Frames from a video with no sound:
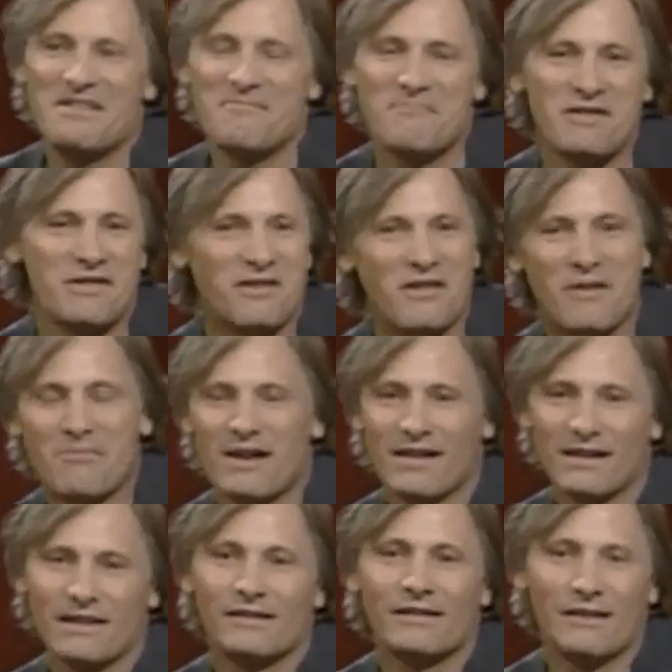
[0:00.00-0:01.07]
pero
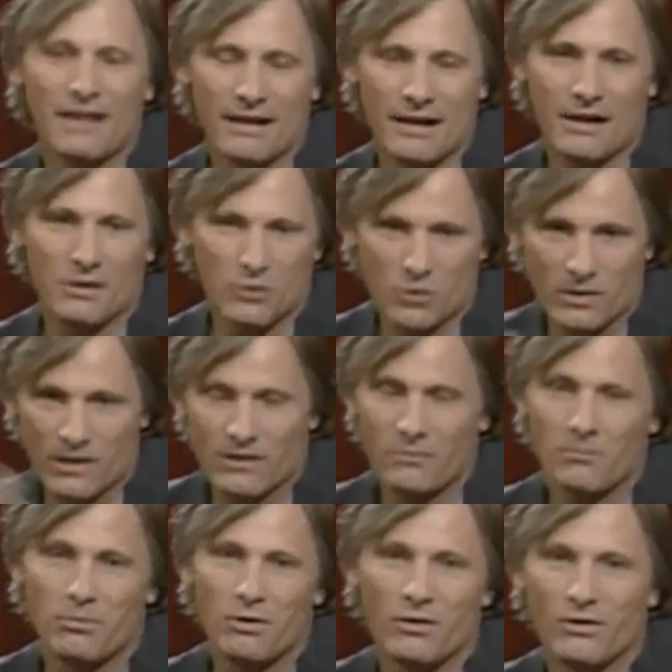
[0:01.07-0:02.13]
aparte tenía que rugir
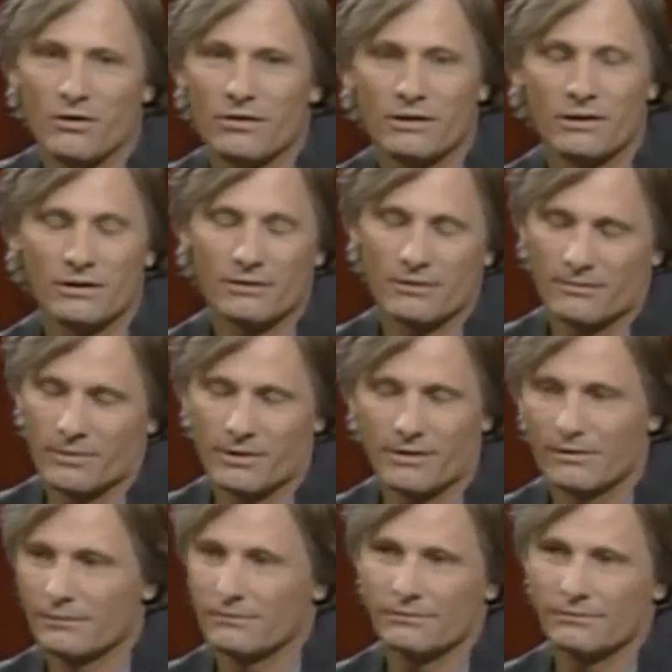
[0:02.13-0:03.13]
un poco y eso, pero...